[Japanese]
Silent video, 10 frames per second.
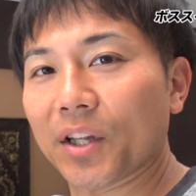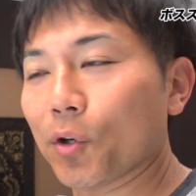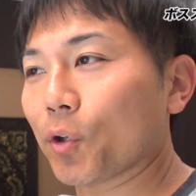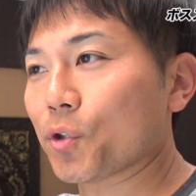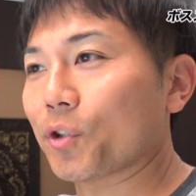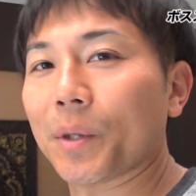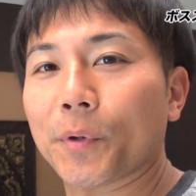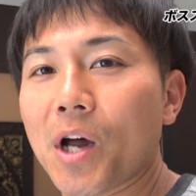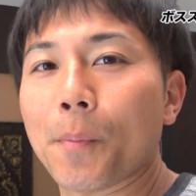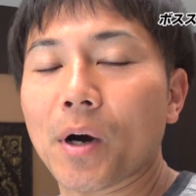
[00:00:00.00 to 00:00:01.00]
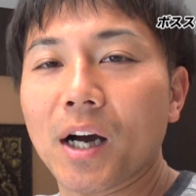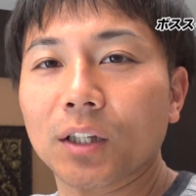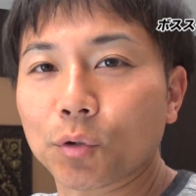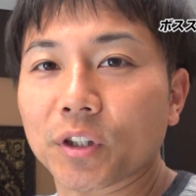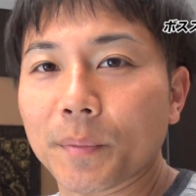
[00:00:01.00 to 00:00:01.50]
あの食レポのアポ
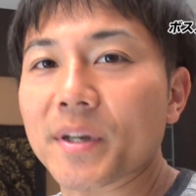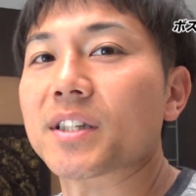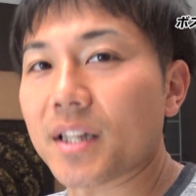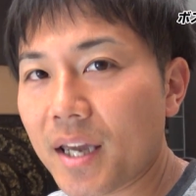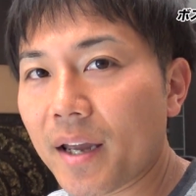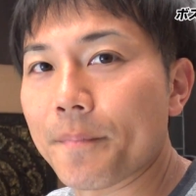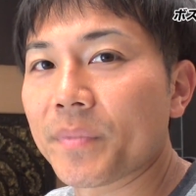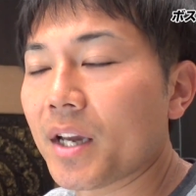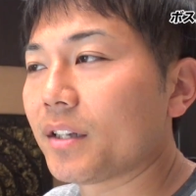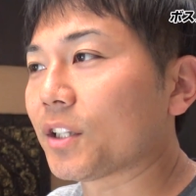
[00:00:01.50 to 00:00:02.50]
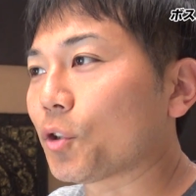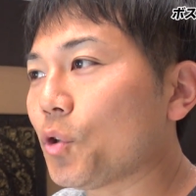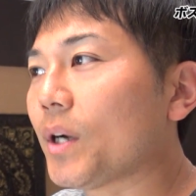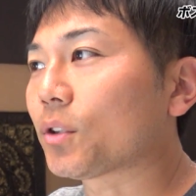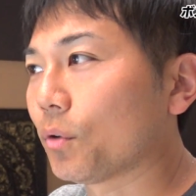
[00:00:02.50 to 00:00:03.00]
が取れてましてでそ
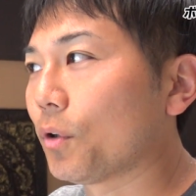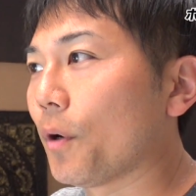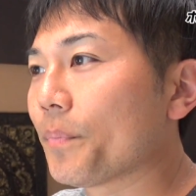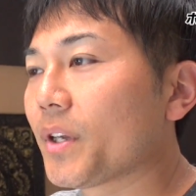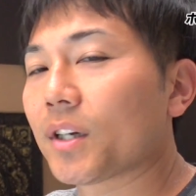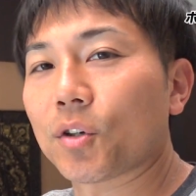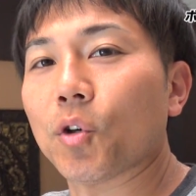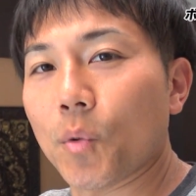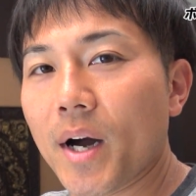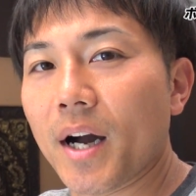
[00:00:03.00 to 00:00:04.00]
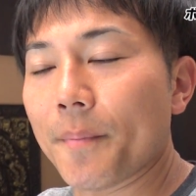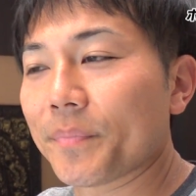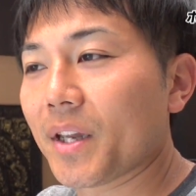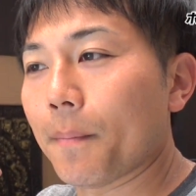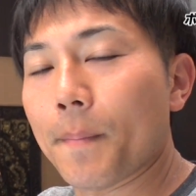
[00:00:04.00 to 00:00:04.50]
の後今日は
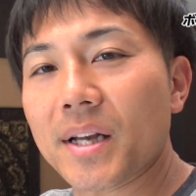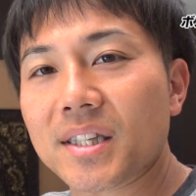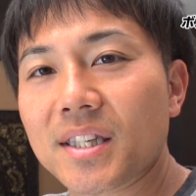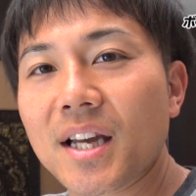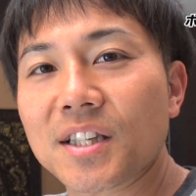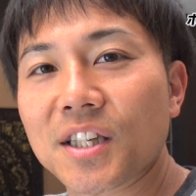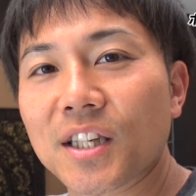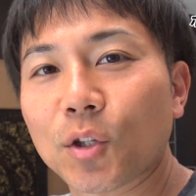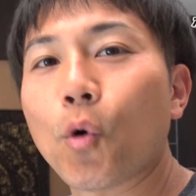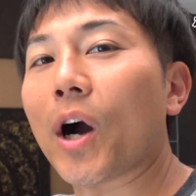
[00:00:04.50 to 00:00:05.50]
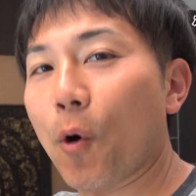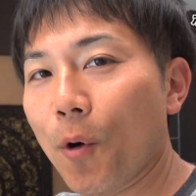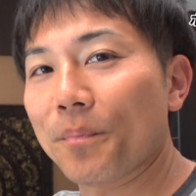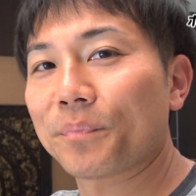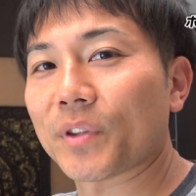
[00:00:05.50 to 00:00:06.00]
マッサージ動画
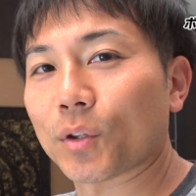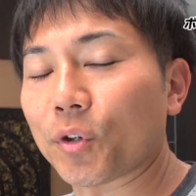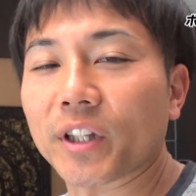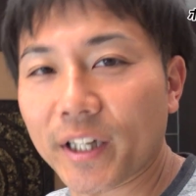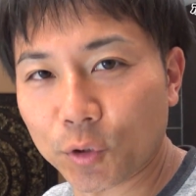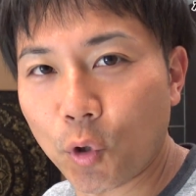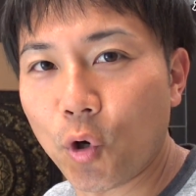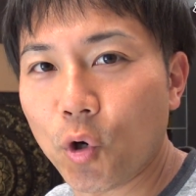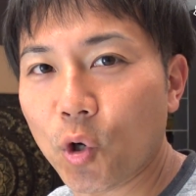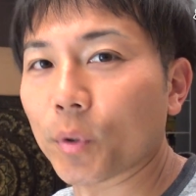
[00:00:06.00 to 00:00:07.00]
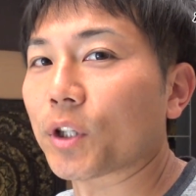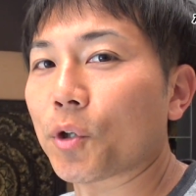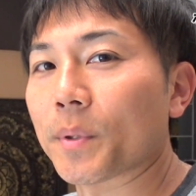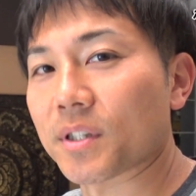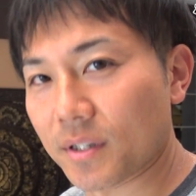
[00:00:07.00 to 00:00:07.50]
を撮りたいなと思って
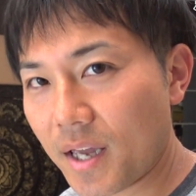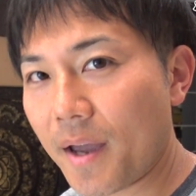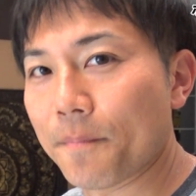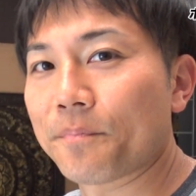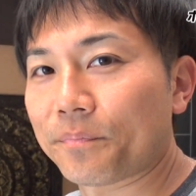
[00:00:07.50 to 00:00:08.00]
おりますんで